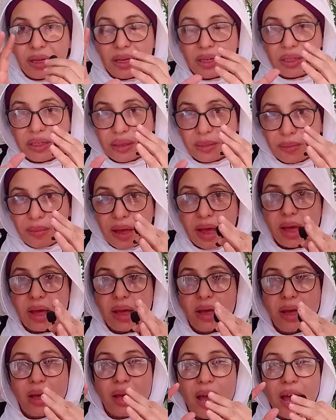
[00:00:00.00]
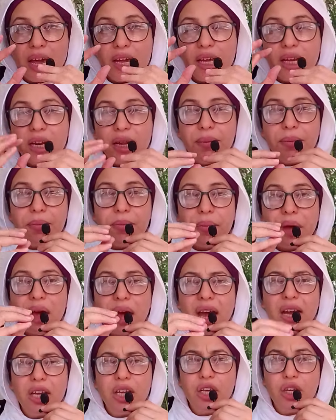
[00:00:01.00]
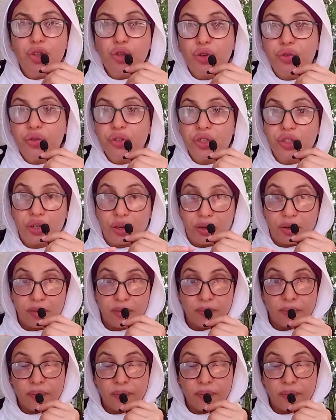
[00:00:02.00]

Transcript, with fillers: جسمها هيلم أي تفاصيل